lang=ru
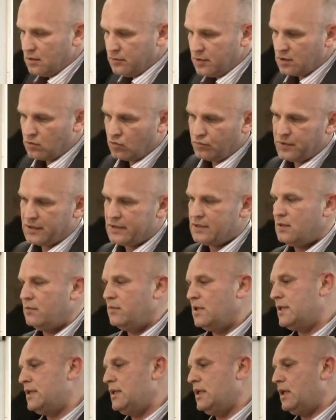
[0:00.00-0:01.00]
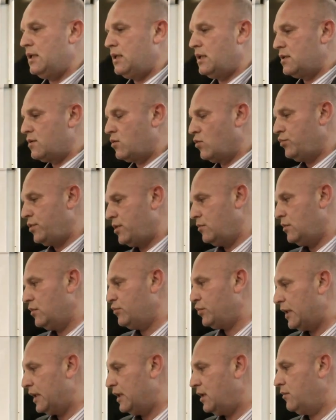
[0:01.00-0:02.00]
разными крупностями, сняты с
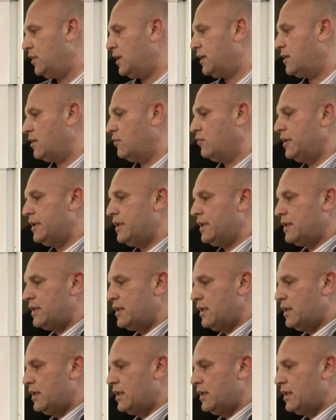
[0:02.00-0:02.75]
общими планами о событии,